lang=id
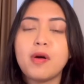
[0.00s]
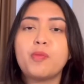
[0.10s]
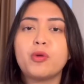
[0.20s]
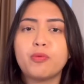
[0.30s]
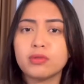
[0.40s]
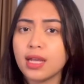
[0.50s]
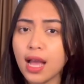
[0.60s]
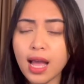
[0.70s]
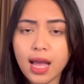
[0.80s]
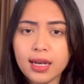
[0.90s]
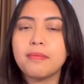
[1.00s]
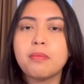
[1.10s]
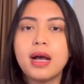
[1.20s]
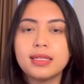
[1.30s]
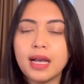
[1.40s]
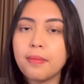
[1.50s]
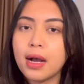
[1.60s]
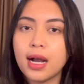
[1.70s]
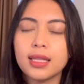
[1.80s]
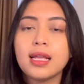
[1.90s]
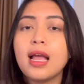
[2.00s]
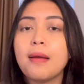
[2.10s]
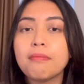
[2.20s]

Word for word: maupun perusahaan banyak banget